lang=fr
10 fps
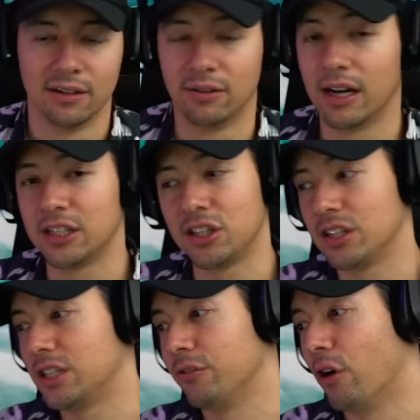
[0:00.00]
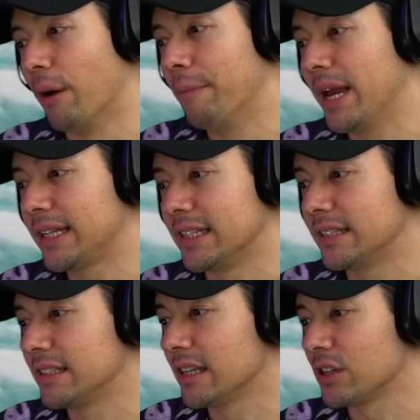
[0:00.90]
Ouais, j'ai vu un mec
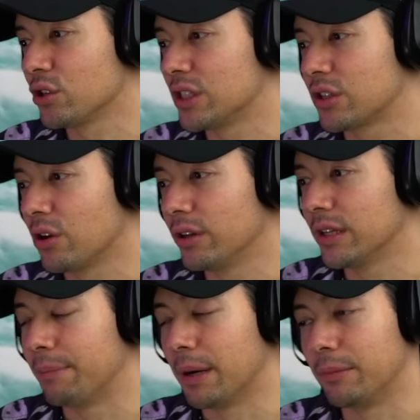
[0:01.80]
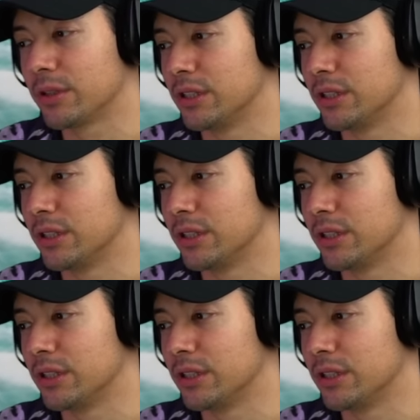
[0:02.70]
tester ça sur Discord et apparemment